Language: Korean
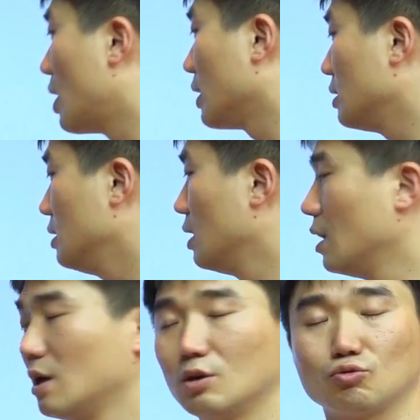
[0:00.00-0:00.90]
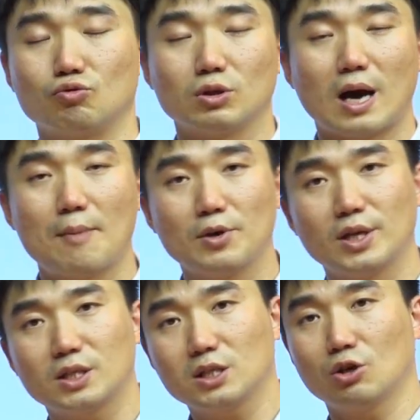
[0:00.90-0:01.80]
y를
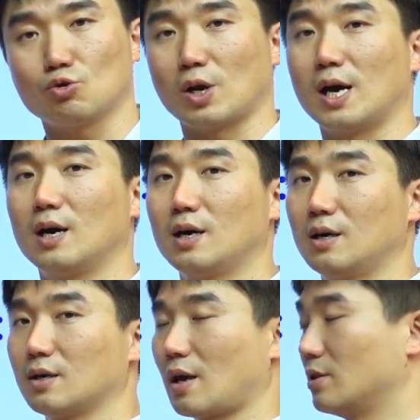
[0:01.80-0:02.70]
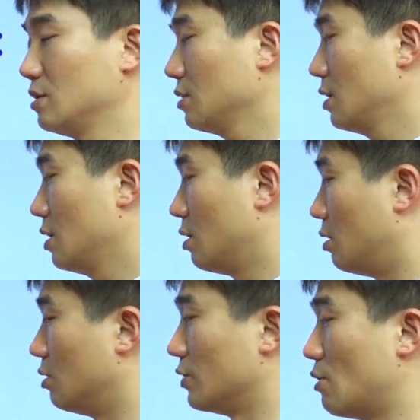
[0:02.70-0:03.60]
화면에 찍어줘라 라는
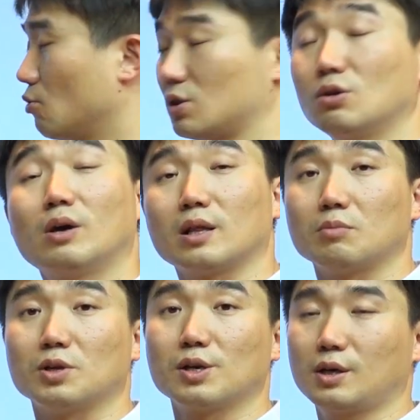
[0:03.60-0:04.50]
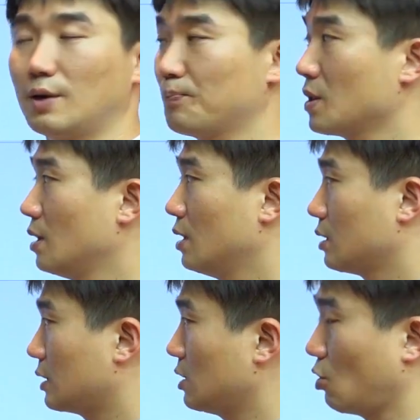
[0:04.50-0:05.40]
내용이 들어가 있습니다. 그러니까
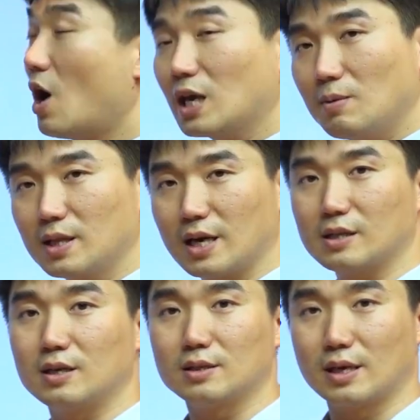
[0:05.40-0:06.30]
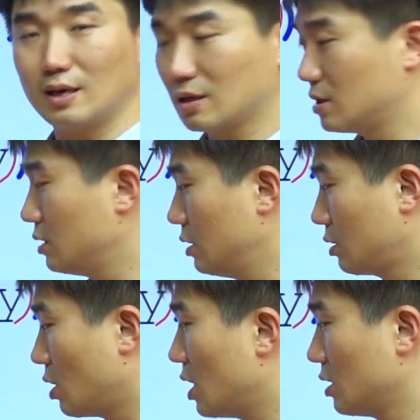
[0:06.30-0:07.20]
사실 더하기만 해야 되는데
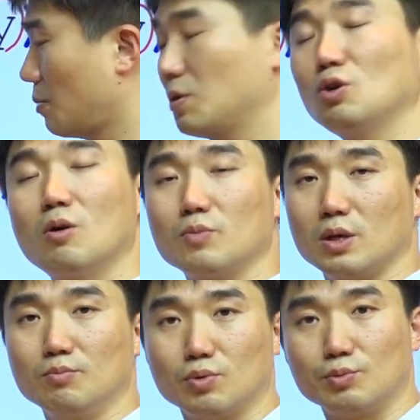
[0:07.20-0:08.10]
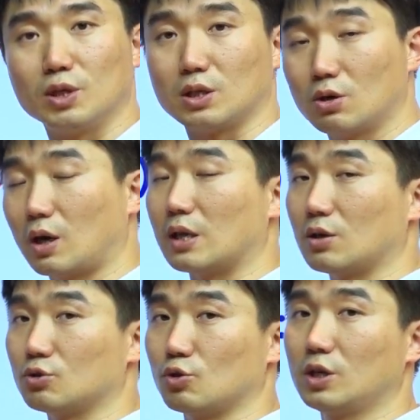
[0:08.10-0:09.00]
그 더하는데 필요 없는 부분이 들어가
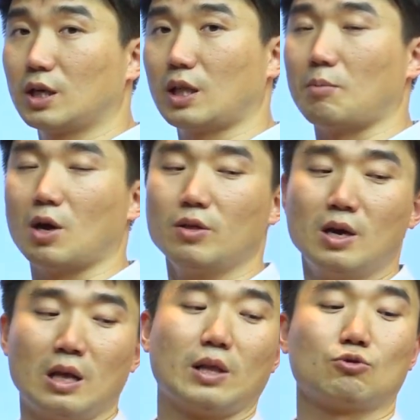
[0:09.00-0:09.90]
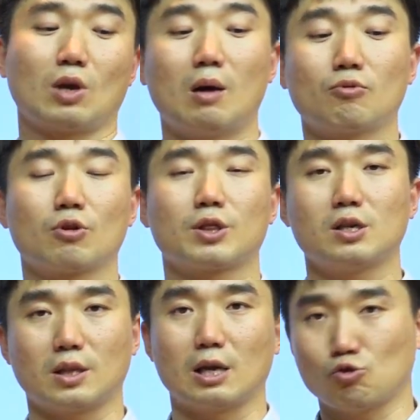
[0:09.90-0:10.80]
있는 거죠. 이렇게 되면 나중에 함수를
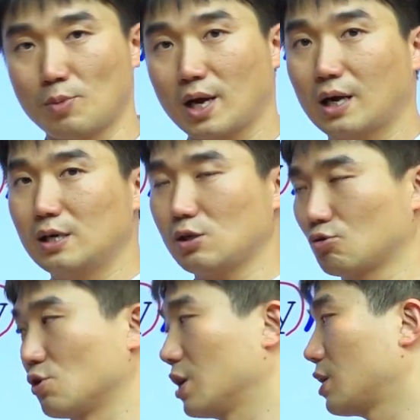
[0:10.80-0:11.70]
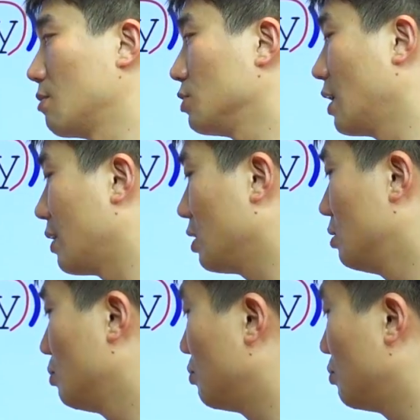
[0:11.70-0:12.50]
쓸 때 좀 헷갈릴 수도 있기 때문에 이런